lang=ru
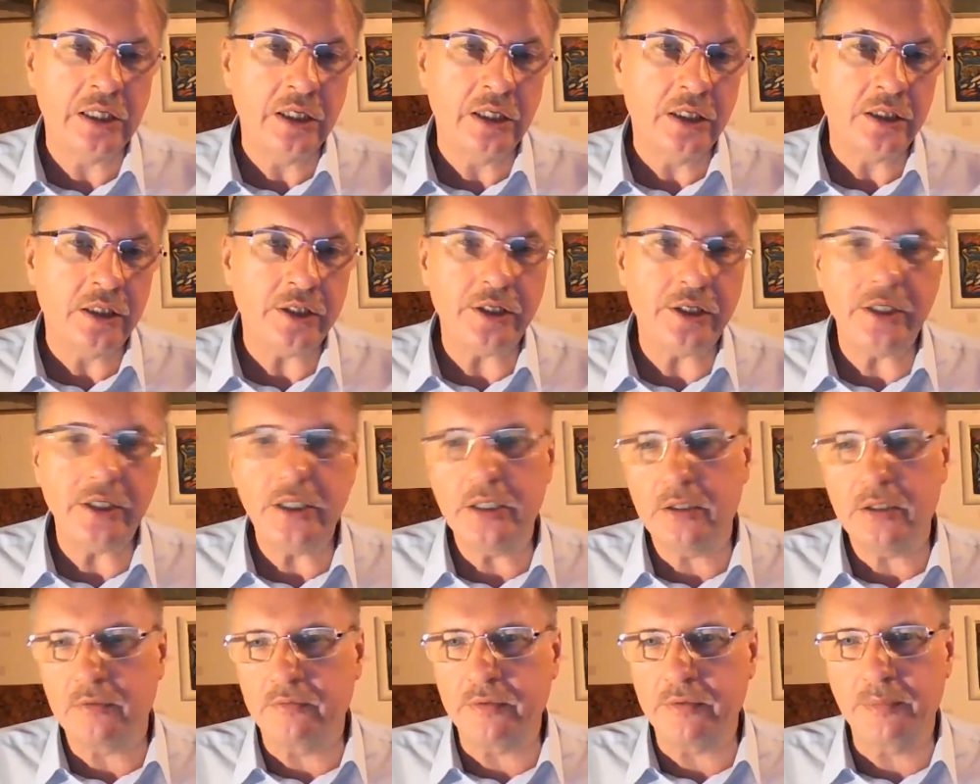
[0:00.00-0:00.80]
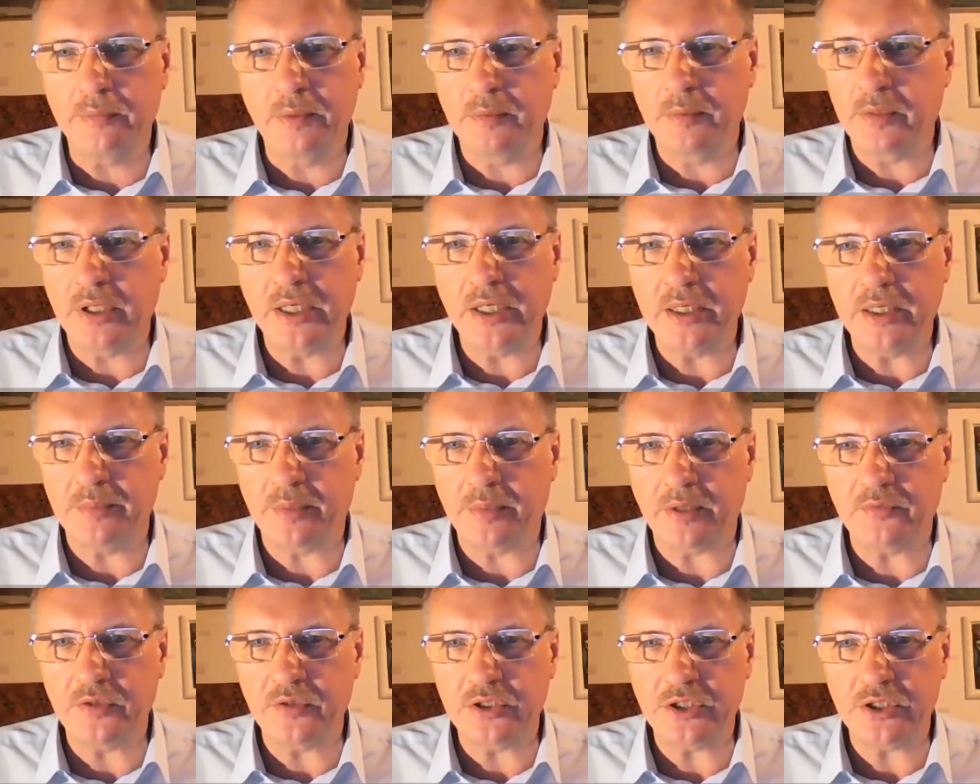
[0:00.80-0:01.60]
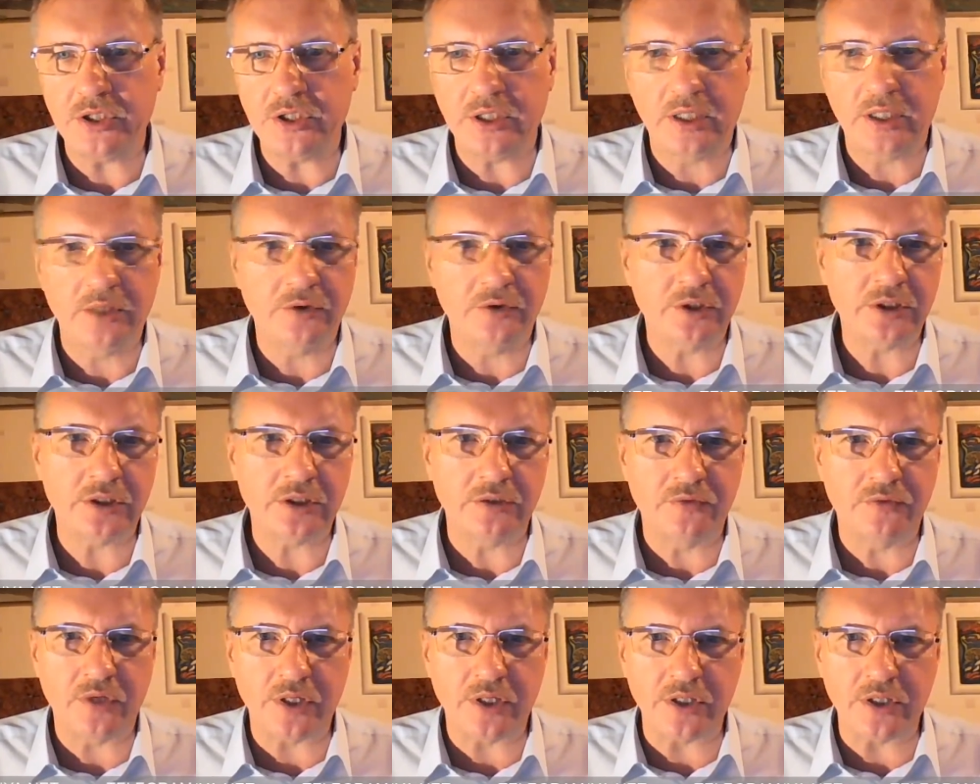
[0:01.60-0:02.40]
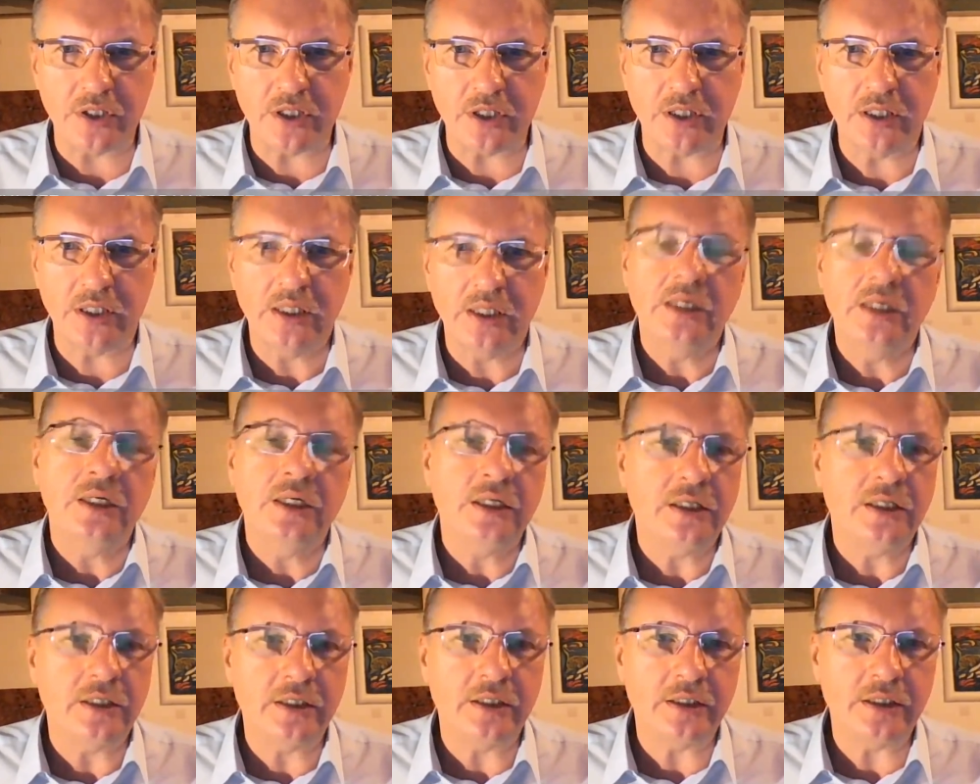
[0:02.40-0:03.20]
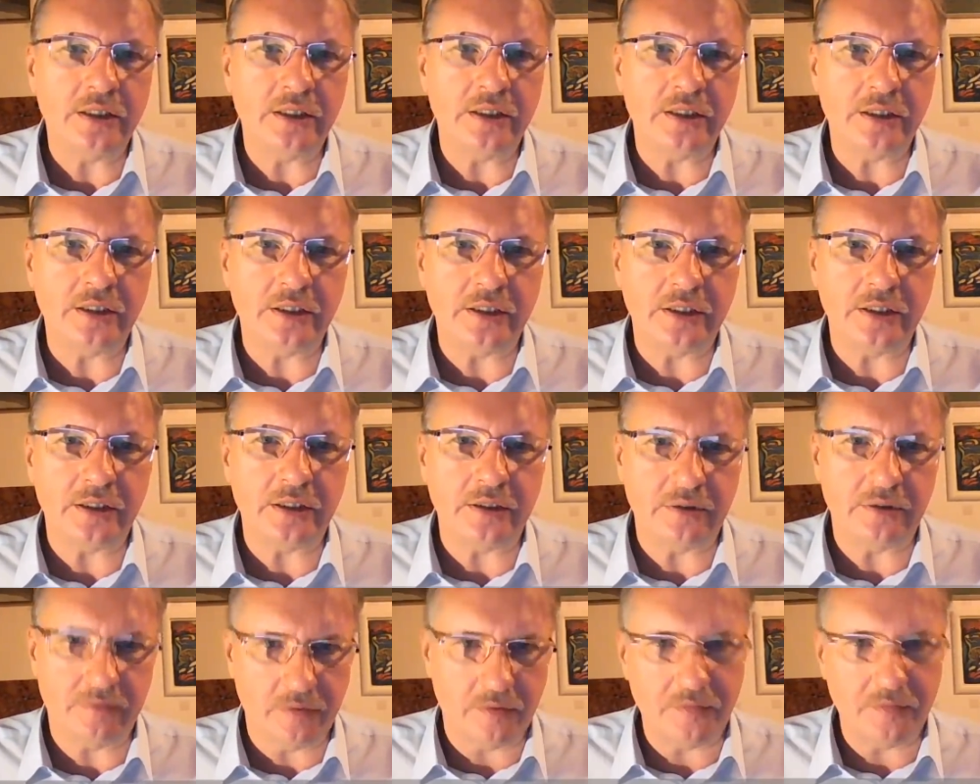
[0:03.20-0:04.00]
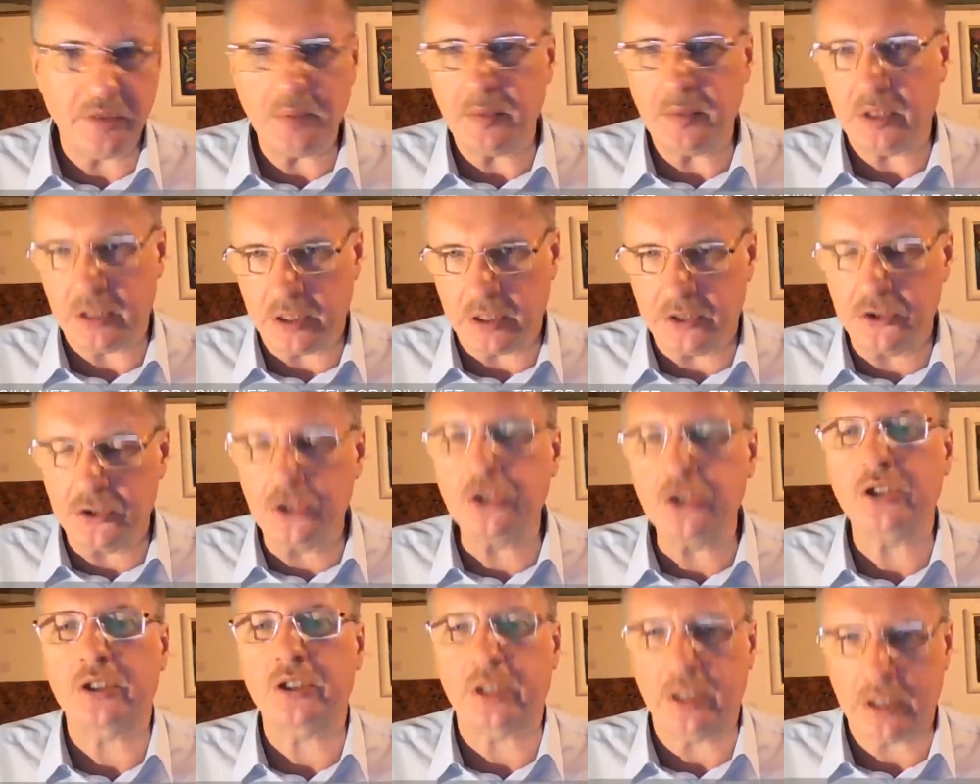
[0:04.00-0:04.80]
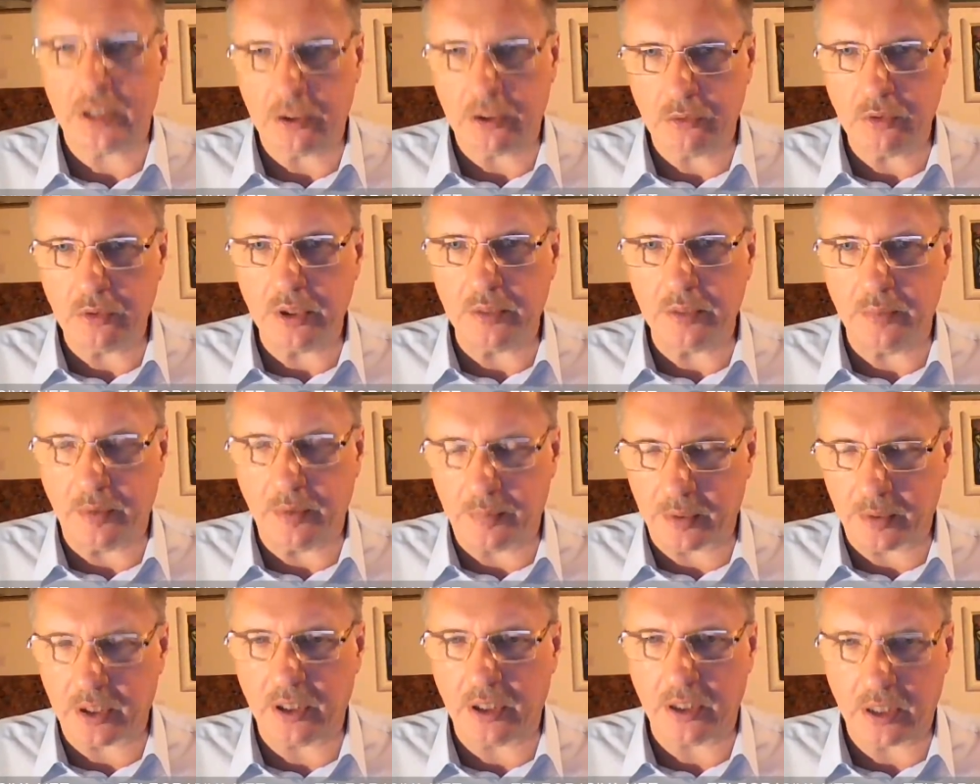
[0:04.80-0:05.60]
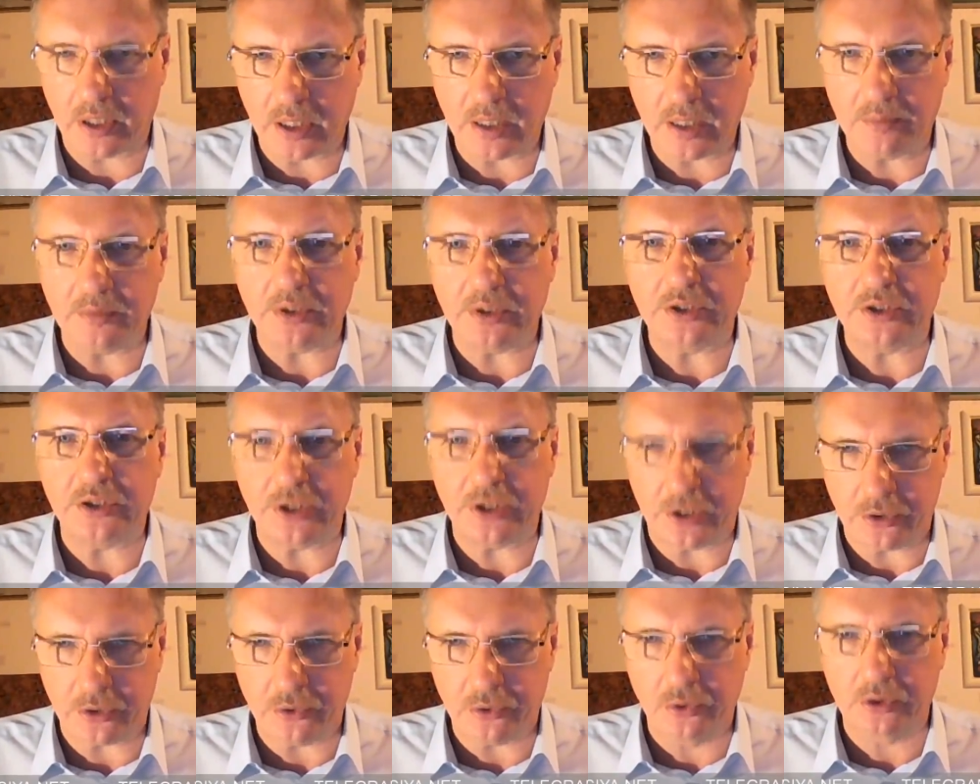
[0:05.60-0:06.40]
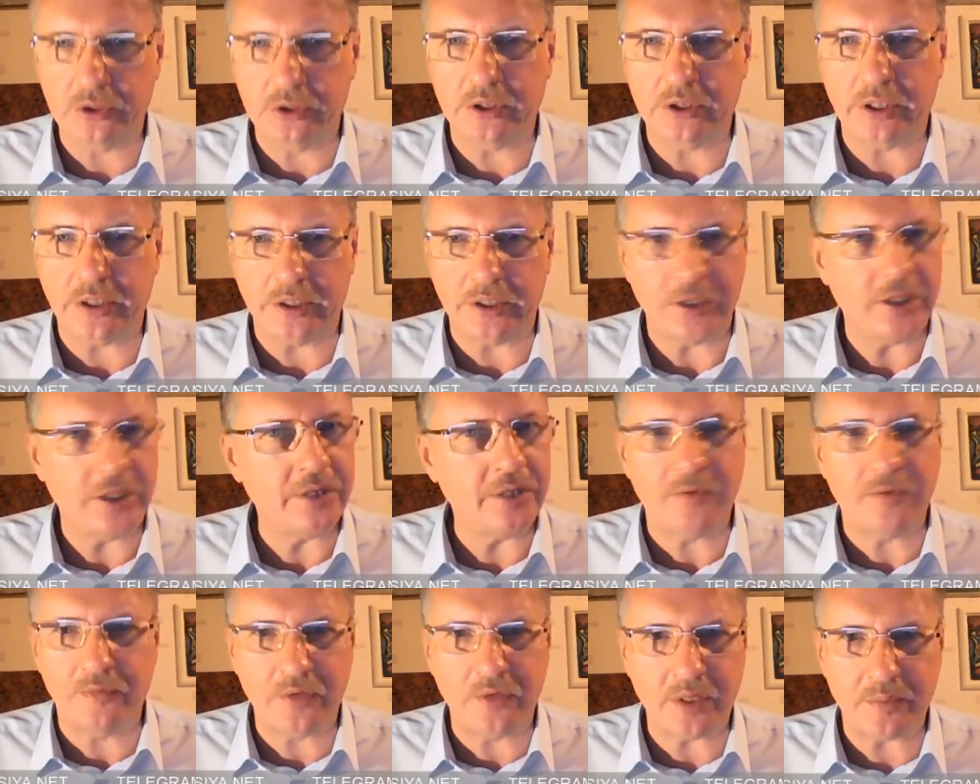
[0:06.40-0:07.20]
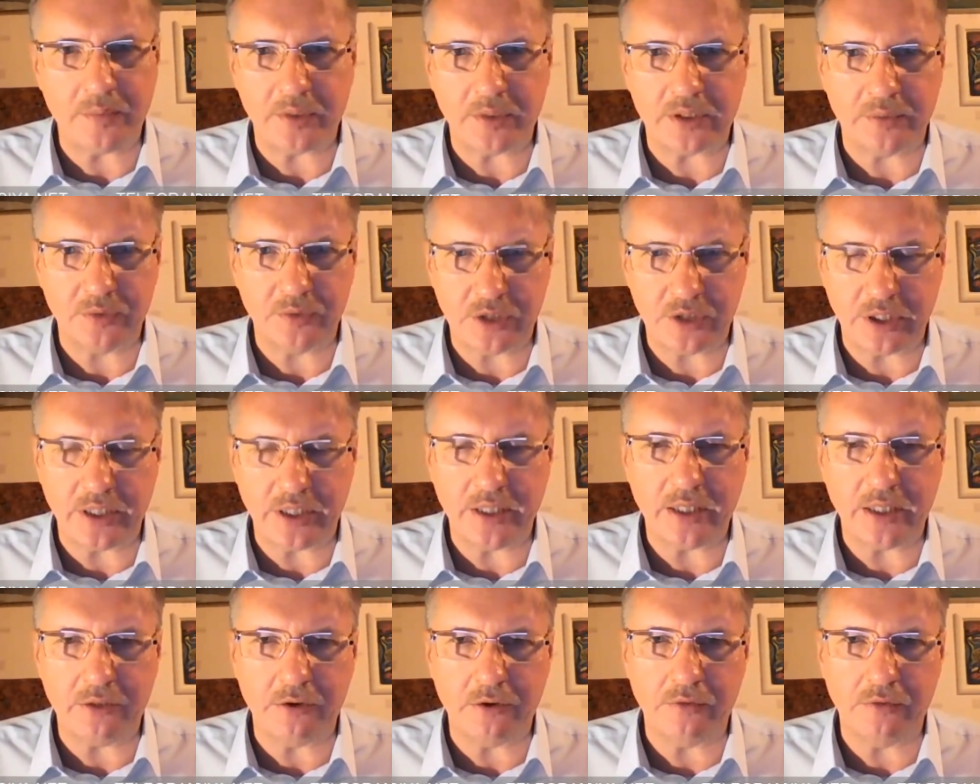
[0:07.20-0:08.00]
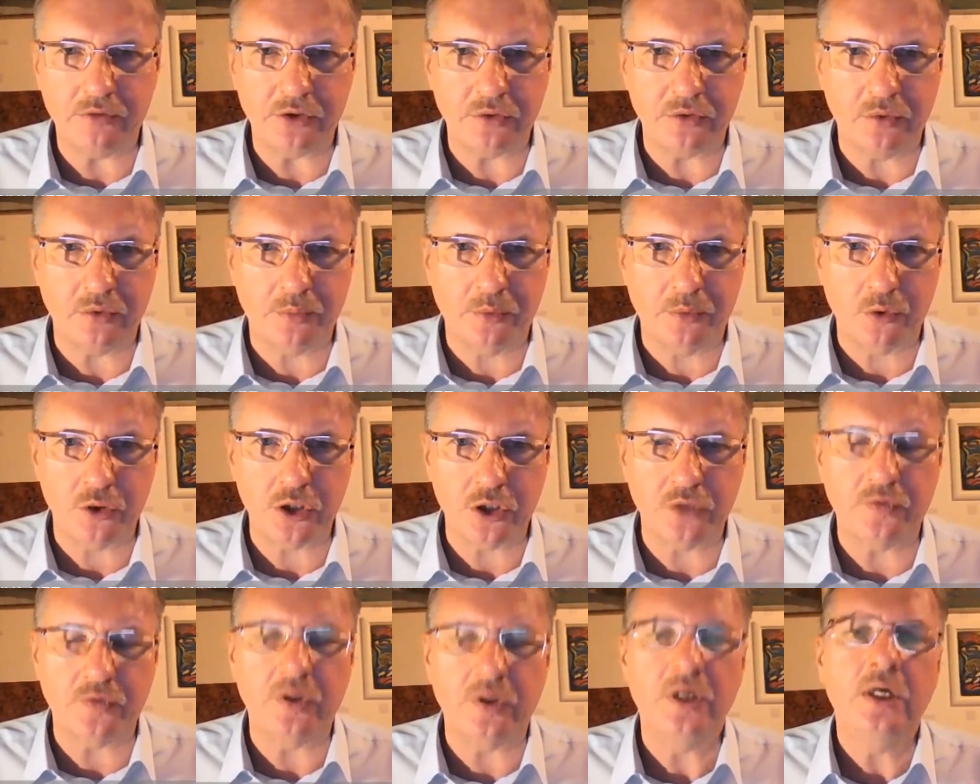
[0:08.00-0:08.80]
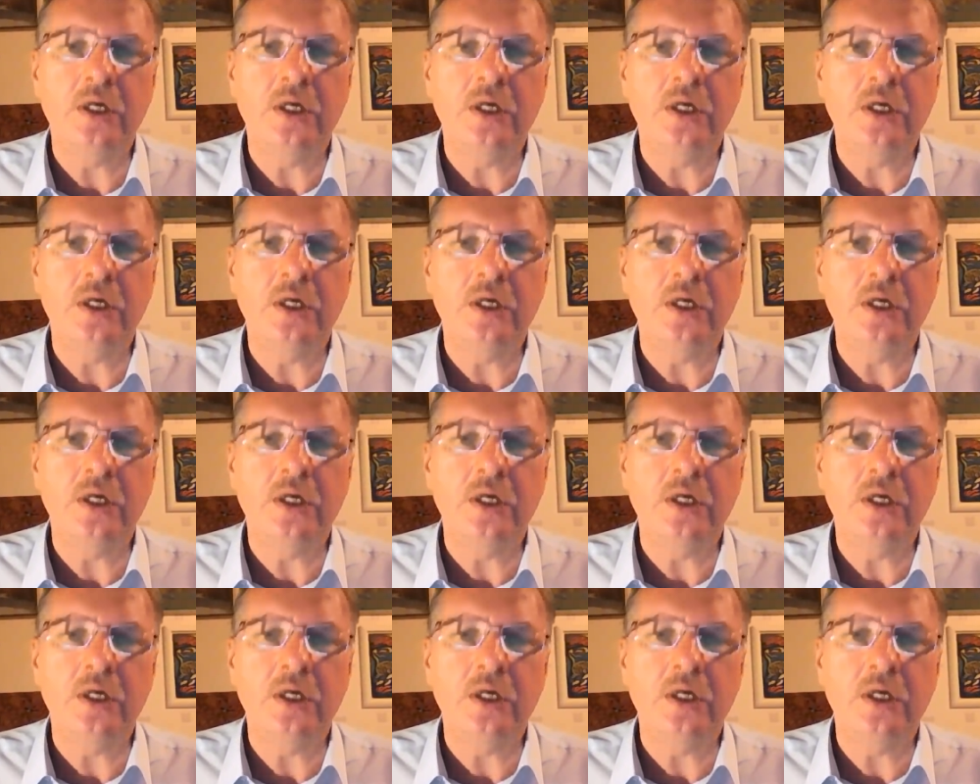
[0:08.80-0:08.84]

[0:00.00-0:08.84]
и вы бы могли провести голосование э, во время аналитической какой-либо программы, серьезной, не во время там сериала и всего прочего,